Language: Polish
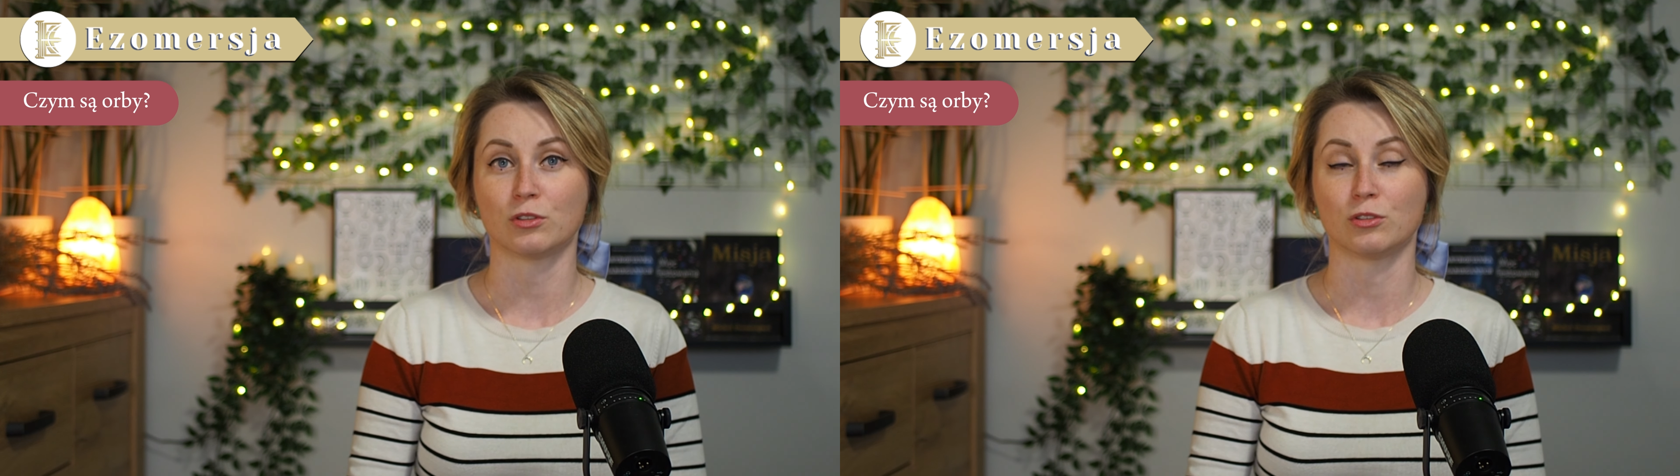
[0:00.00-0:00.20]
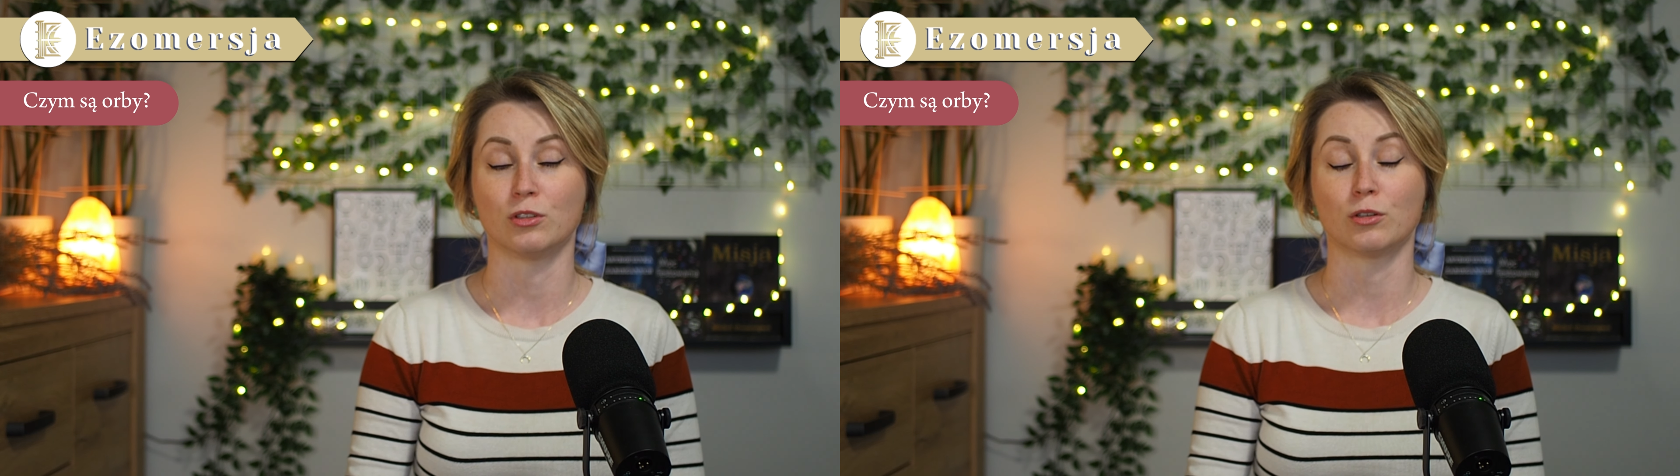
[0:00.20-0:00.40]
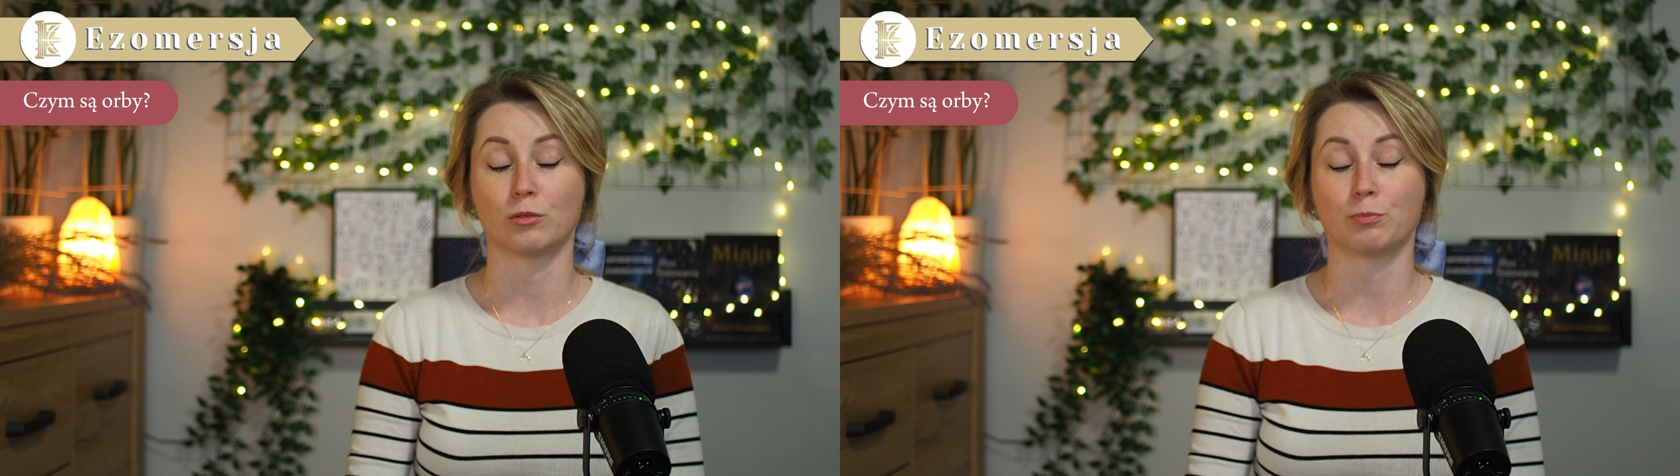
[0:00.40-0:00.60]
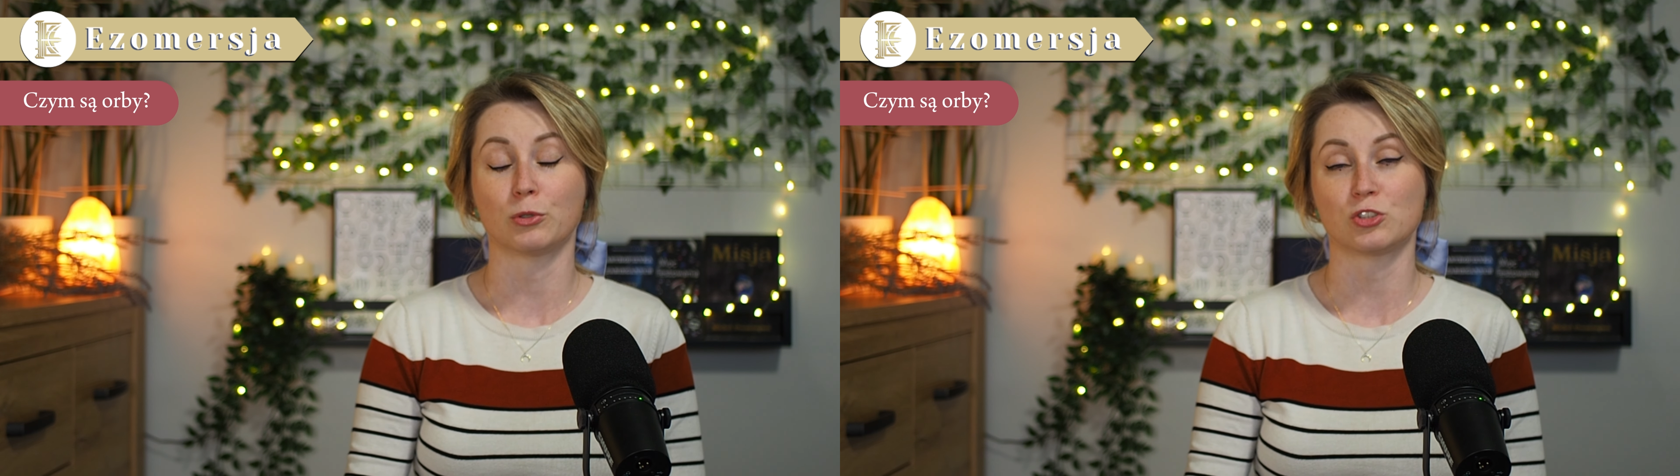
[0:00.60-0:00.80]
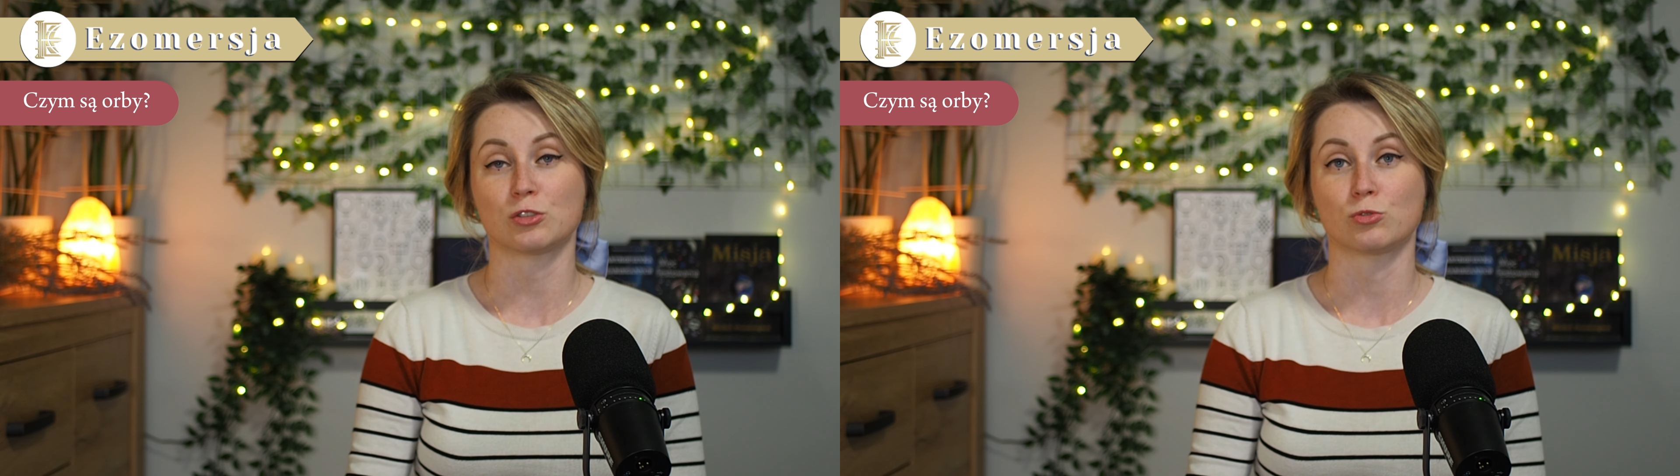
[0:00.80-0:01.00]
y,
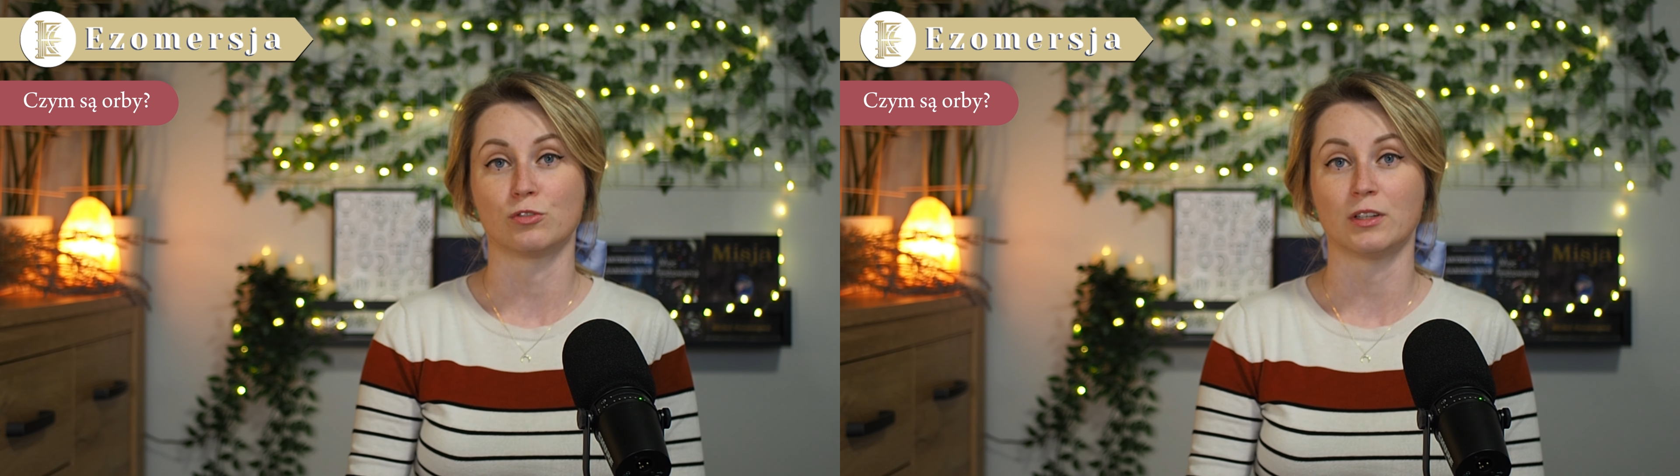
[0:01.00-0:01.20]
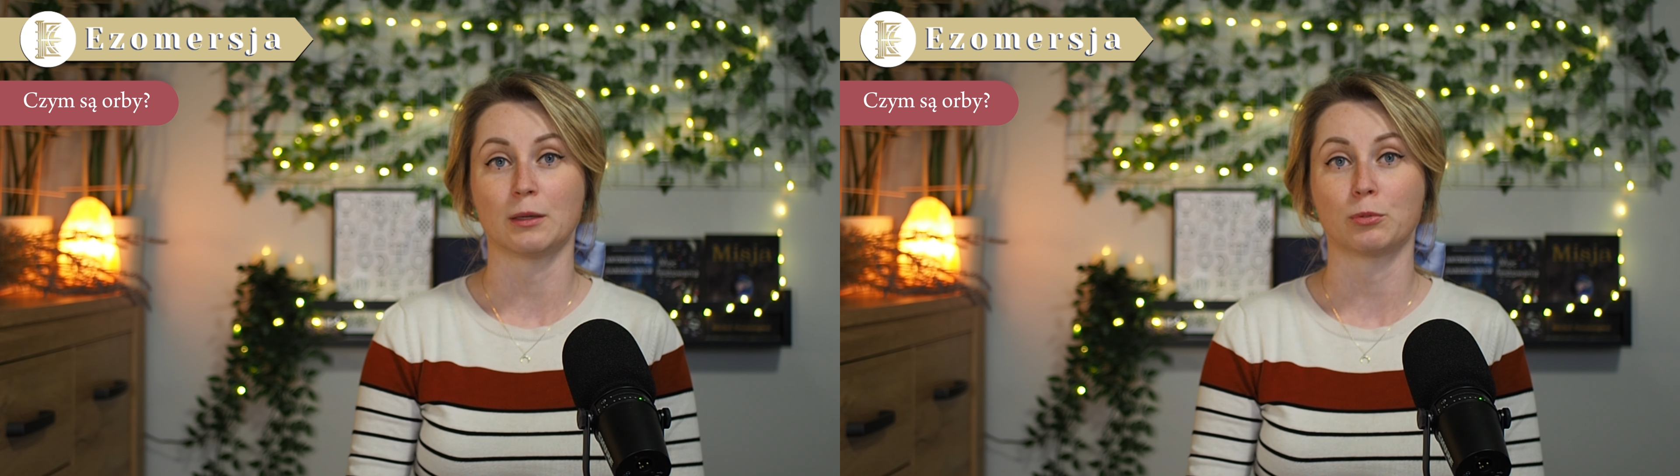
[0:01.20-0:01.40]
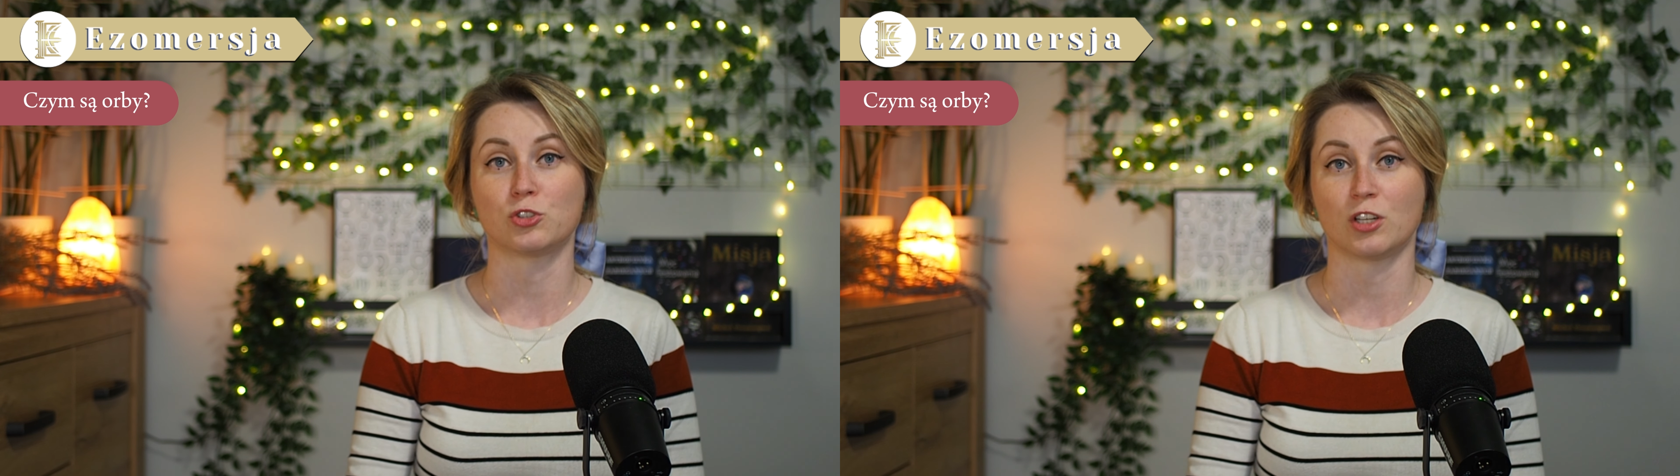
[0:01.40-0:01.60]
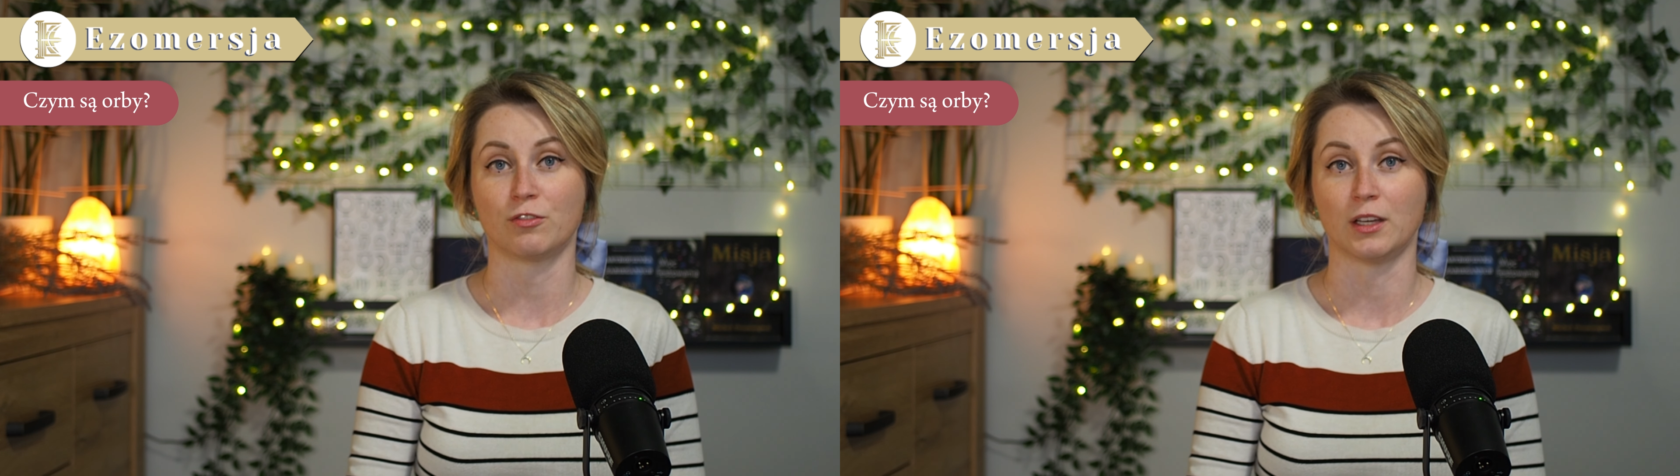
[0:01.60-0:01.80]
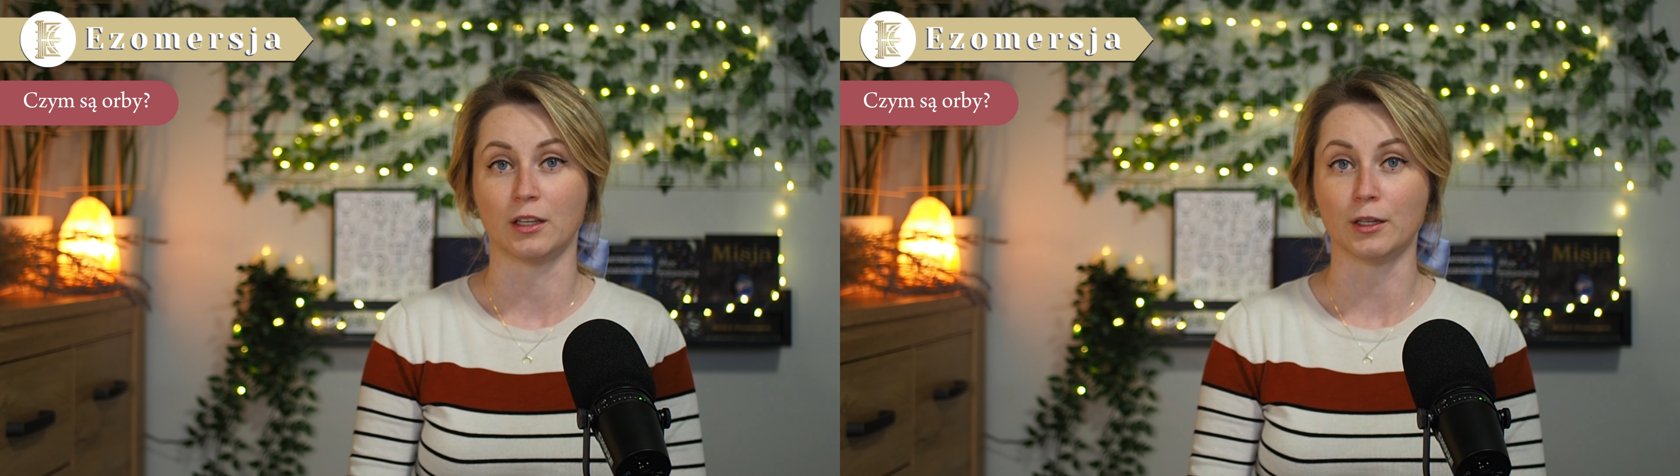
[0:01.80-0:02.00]
podczas używania
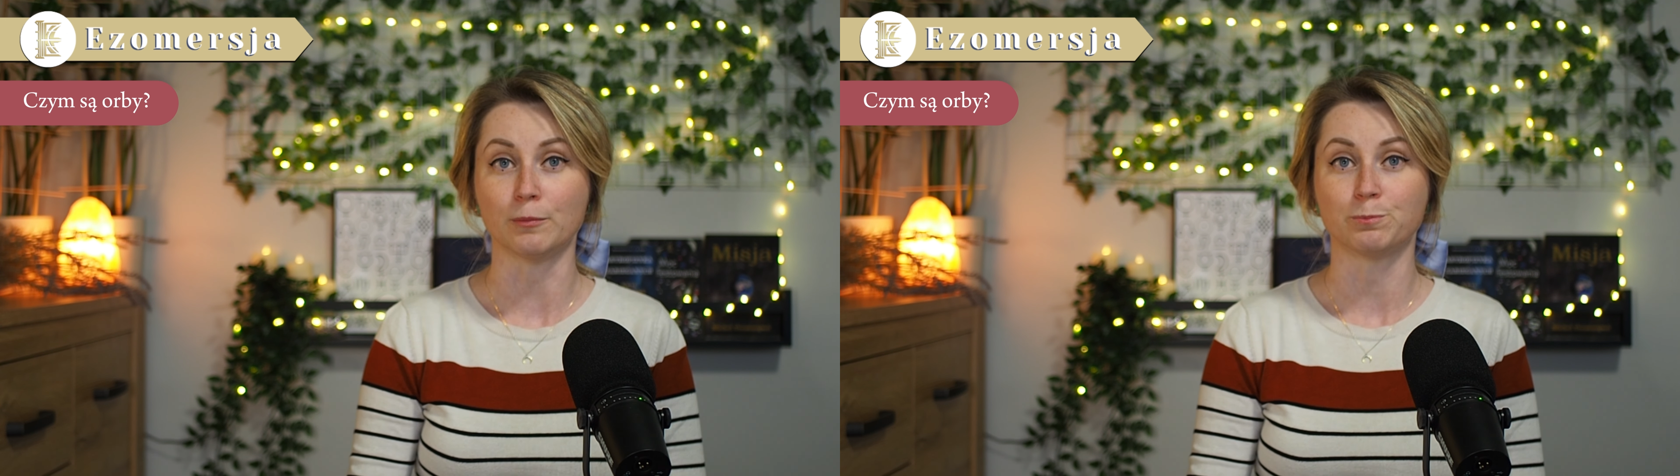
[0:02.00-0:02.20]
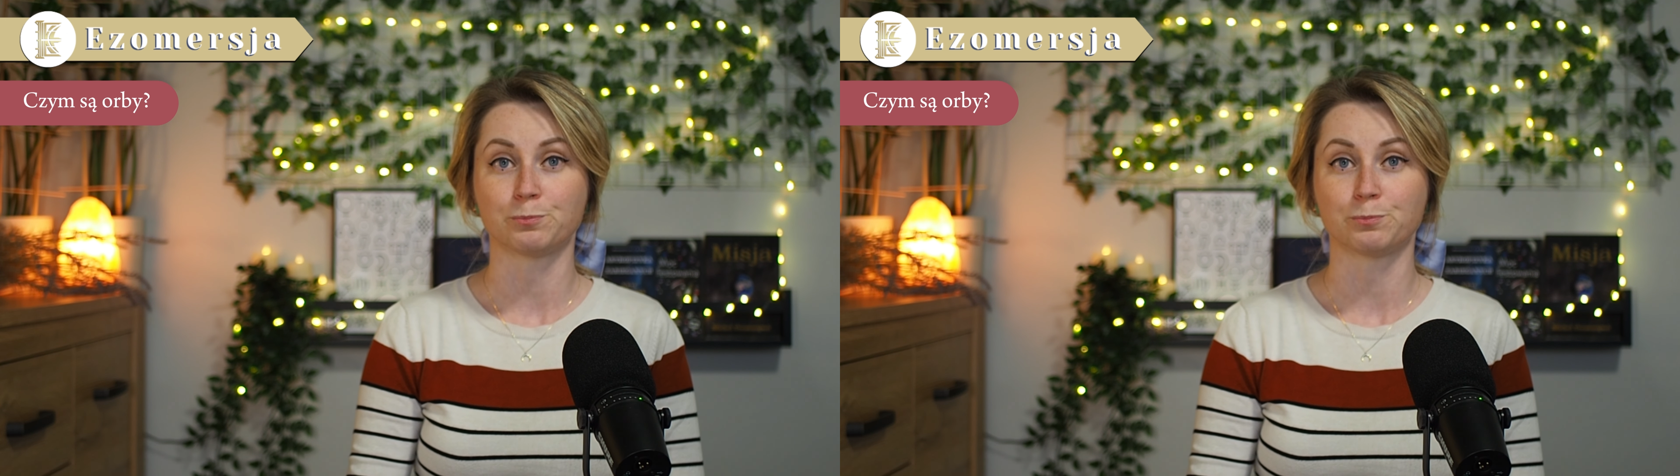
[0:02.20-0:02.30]
podczerwieni